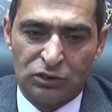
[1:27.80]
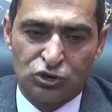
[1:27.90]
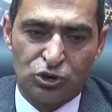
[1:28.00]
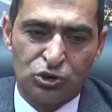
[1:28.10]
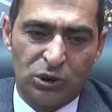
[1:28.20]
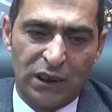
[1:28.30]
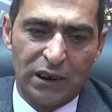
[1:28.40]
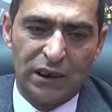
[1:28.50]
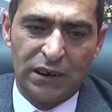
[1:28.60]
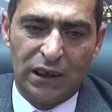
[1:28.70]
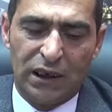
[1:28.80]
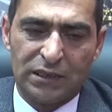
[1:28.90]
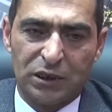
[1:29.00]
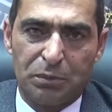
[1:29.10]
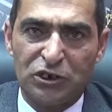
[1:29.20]
Çocuklarıyla
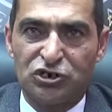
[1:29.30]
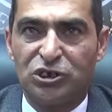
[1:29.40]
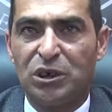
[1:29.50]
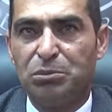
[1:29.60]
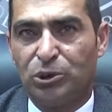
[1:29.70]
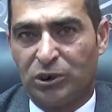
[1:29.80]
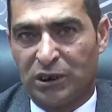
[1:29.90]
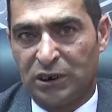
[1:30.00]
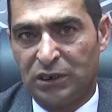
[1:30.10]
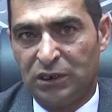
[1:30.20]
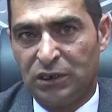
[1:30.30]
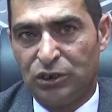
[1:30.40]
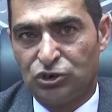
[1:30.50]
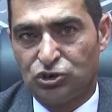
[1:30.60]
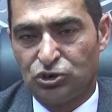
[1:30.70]
artık baş edemiyorlar.
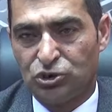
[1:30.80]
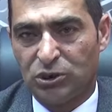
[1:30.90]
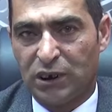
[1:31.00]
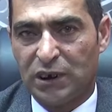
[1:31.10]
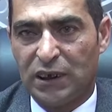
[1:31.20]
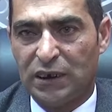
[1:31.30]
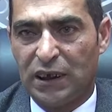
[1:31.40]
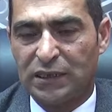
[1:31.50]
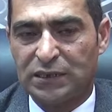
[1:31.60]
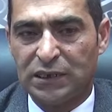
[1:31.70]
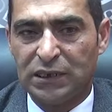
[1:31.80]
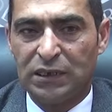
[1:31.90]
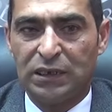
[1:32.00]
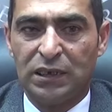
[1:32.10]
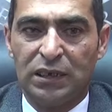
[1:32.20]
Çocuklarıyla artık
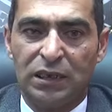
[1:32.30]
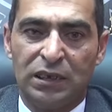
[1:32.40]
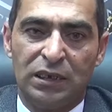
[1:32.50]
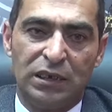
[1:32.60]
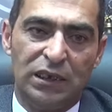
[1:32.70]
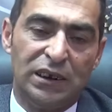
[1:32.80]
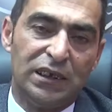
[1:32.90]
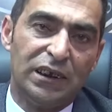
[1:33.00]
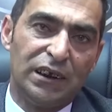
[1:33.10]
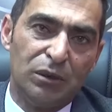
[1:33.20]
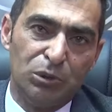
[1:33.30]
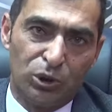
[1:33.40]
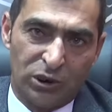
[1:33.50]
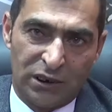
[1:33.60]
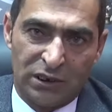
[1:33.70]

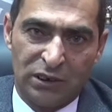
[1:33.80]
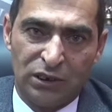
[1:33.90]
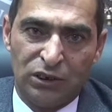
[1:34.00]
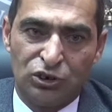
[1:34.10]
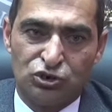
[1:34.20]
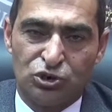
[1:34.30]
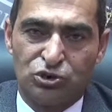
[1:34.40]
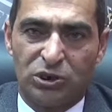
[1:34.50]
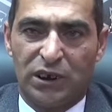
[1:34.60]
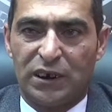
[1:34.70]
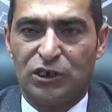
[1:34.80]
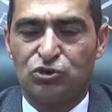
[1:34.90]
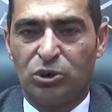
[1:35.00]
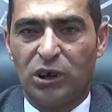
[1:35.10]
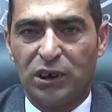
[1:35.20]
ilgilenemiyorlar. Çocuklarını
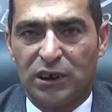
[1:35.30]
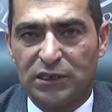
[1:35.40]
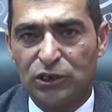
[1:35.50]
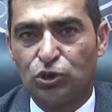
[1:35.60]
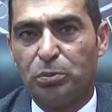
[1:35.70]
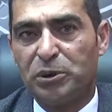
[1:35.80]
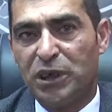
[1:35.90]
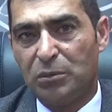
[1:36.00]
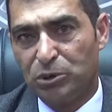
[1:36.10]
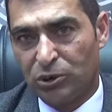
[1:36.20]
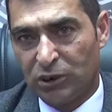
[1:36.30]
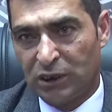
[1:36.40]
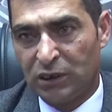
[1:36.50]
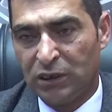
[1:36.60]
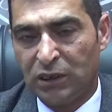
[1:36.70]
sokaklardan toplayamıyorlar.
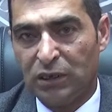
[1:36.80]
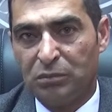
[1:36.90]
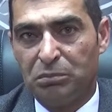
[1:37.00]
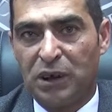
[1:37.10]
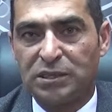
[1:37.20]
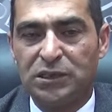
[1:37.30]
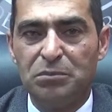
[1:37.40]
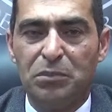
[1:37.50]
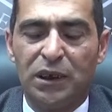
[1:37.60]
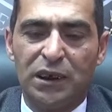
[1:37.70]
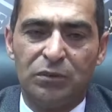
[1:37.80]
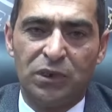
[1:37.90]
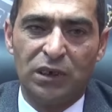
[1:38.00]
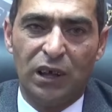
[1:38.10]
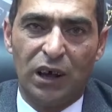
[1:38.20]
Maddi
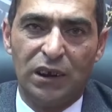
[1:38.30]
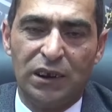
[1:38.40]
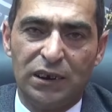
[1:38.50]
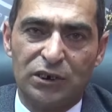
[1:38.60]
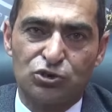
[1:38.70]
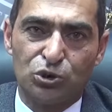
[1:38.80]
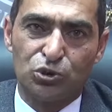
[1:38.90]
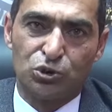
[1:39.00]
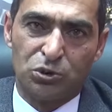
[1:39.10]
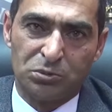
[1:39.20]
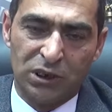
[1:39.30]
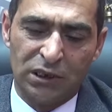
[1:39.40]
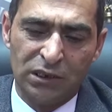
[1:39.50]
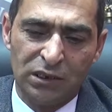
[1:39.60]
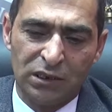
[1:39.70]
manevi aileler zor
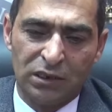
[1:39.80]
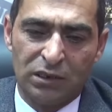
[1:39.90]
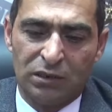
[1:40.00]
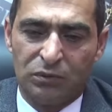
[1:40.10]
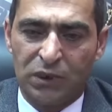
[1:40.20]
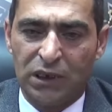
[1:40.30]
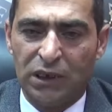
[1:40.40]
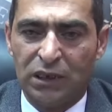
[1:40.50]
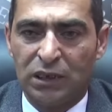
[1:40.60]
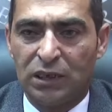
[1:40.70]
durumda ve